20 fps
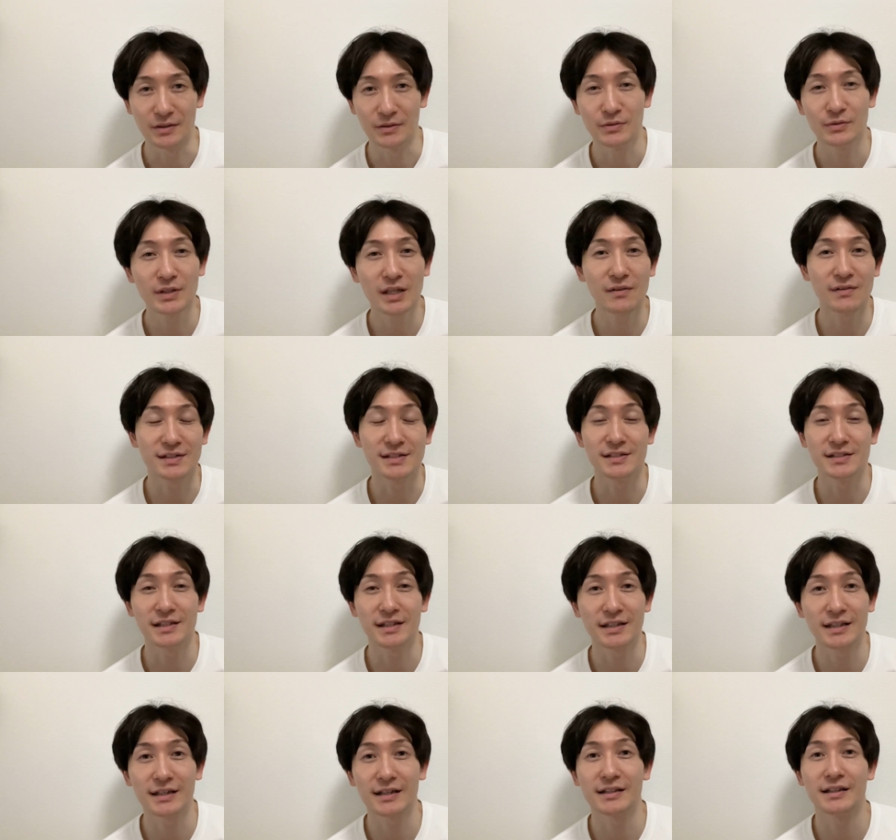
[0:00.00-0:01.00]
普段は全
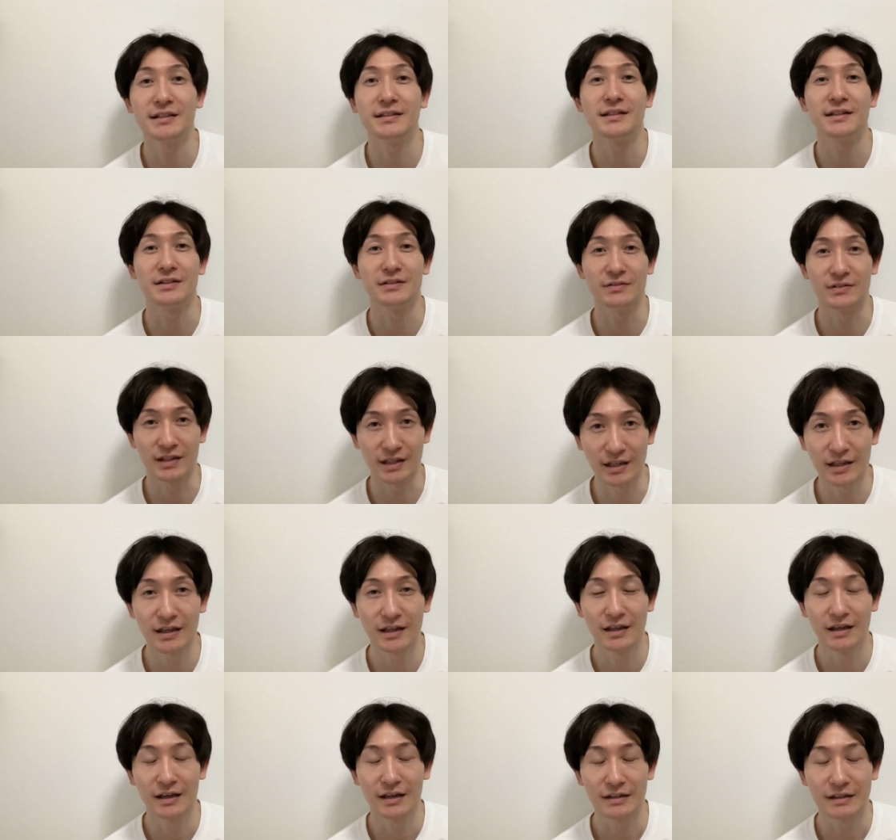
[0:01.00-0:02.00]
然聞かないんだけど
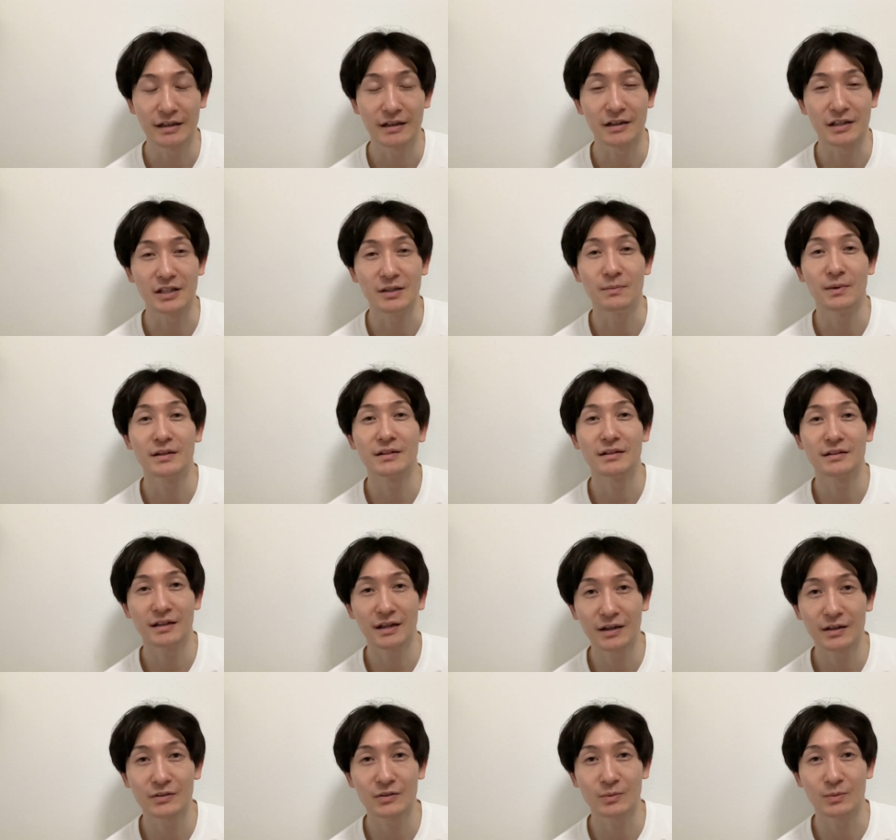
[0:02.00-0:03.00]
ね。なんか暇だ
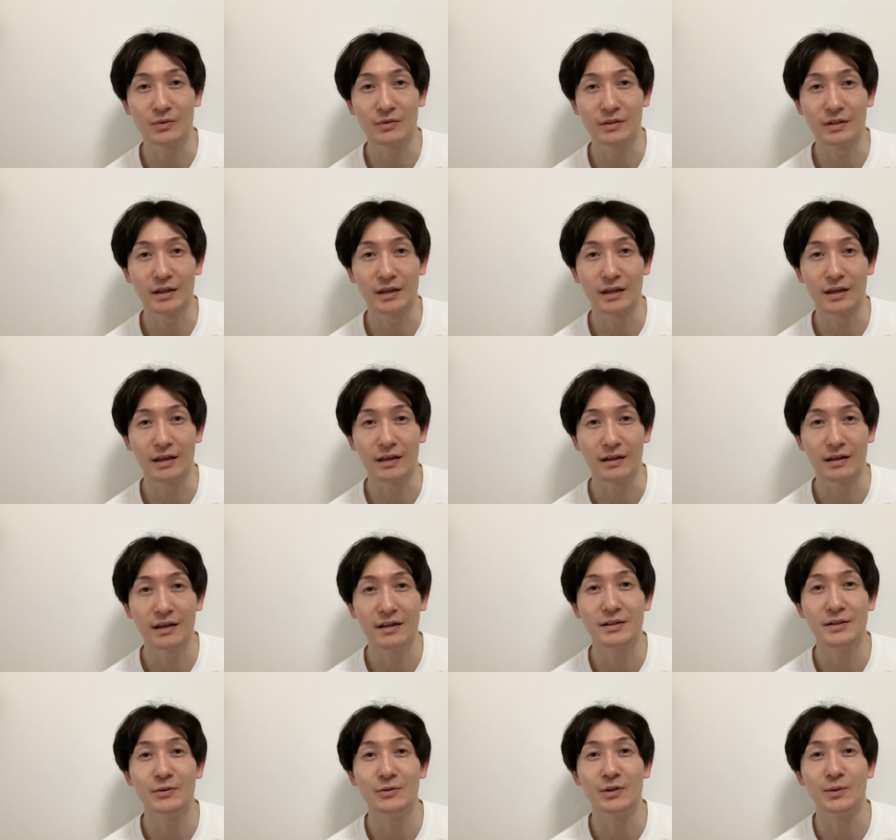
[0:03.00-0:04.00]
なと思って、
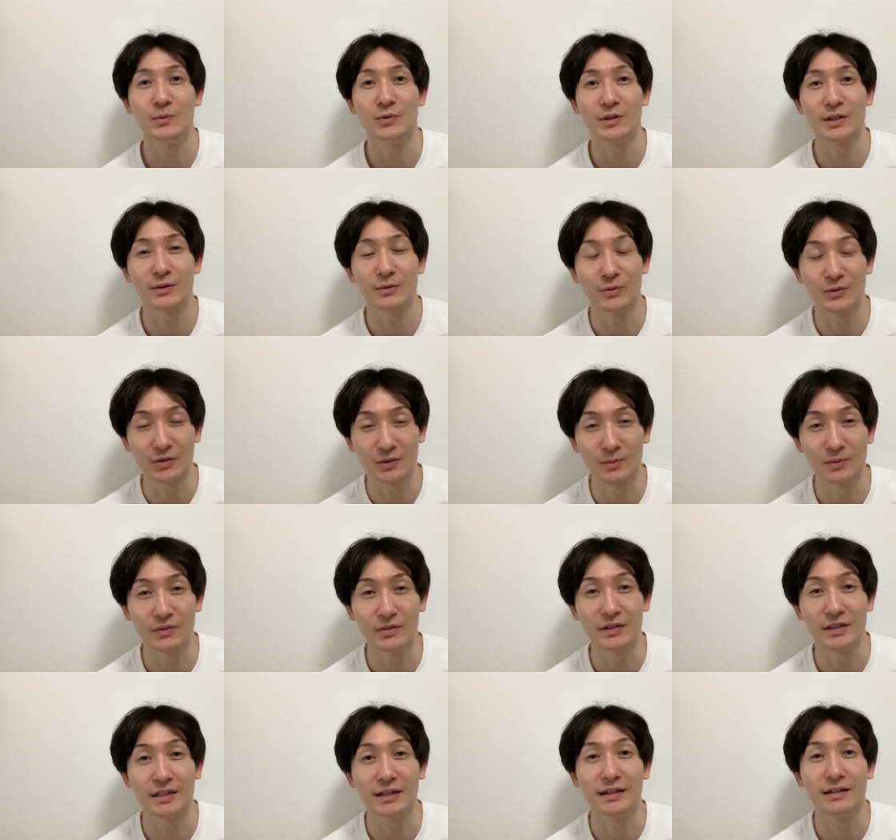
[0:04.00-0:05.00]
レディオでも聞こうと
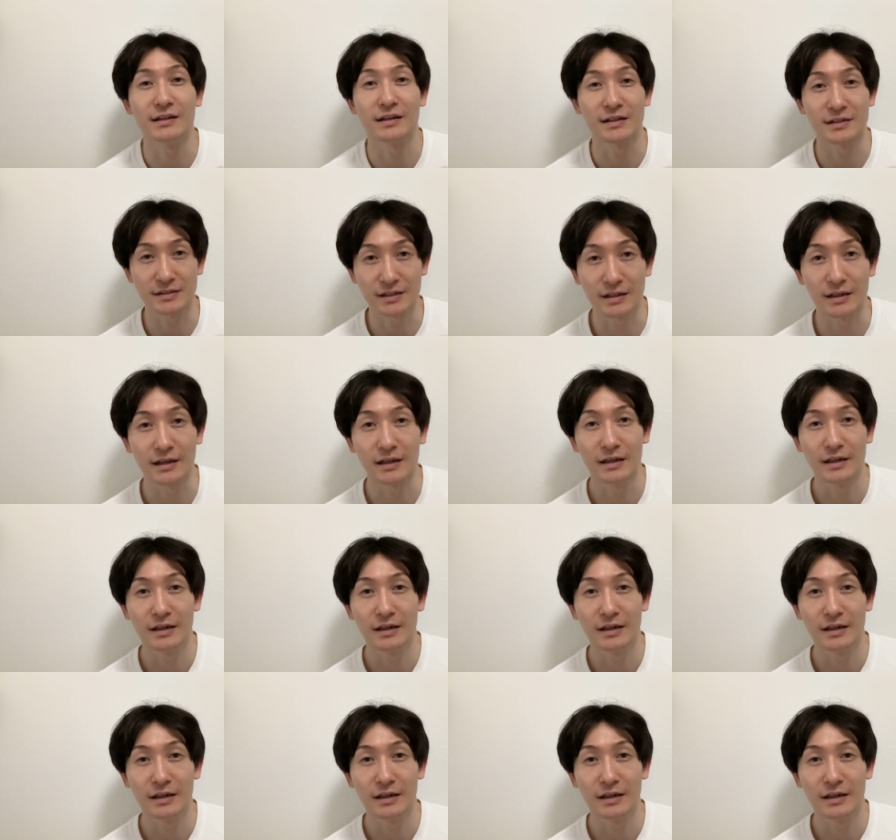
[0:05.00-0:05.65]
思って入れたらさ、